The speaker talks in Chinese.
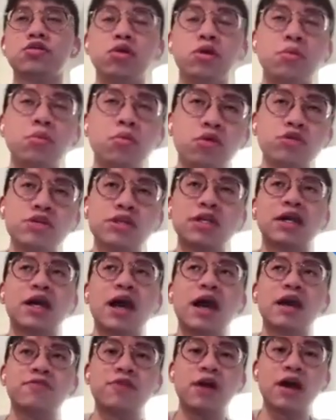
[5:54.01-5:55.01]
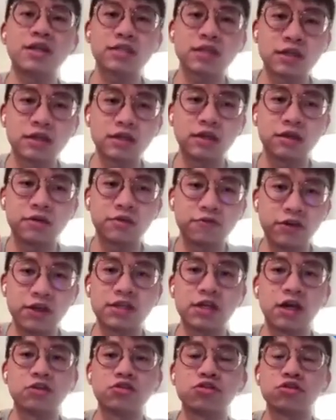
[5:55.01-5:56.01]
对模型开发这个非
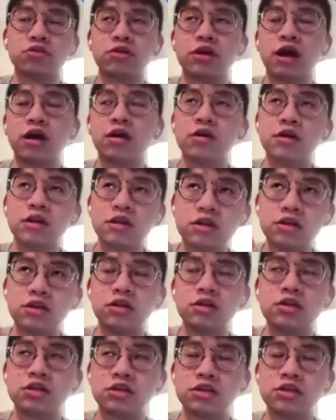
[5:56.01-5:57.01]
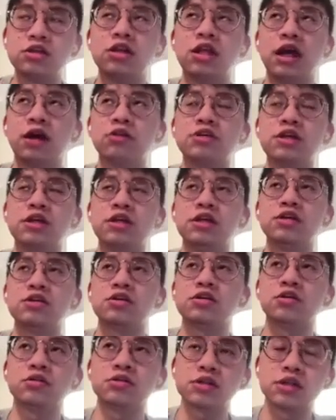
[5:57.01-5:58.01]
常重要，只了解你的
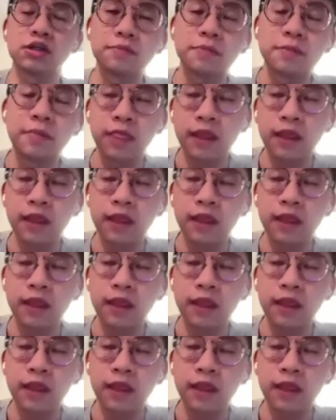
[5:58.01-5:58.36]
使用者。